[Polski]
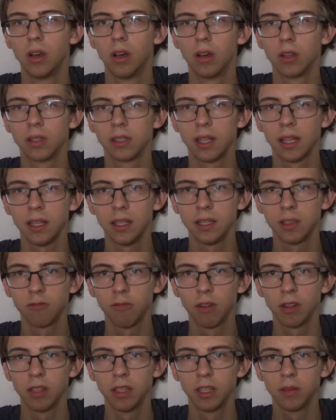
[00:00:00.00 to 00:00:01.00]
Ostatni
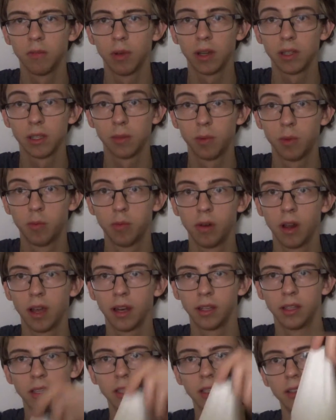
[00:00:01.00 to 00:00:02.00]
składnik, bardzo
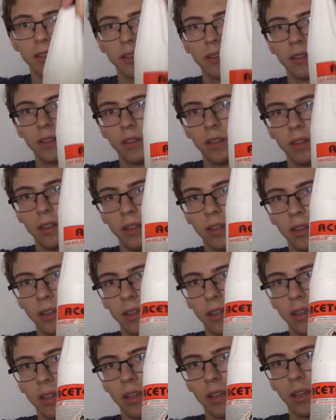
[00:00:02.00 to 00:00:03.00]
popularny,
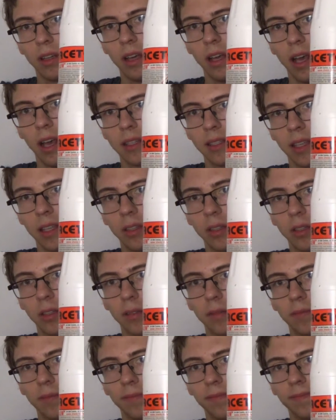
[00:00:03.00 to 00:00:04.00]
aceton.
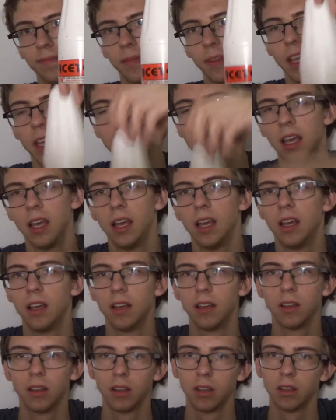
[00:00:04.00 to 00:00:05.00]

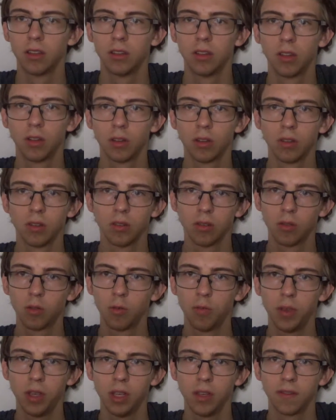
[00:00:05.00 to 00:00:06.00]
Do
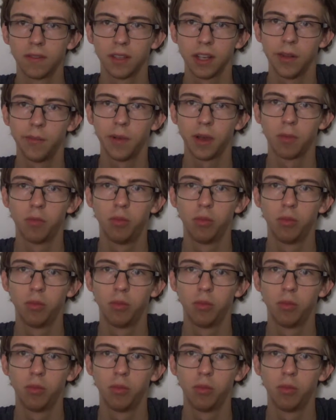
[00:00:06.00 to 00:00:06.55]
kupienia w sklepach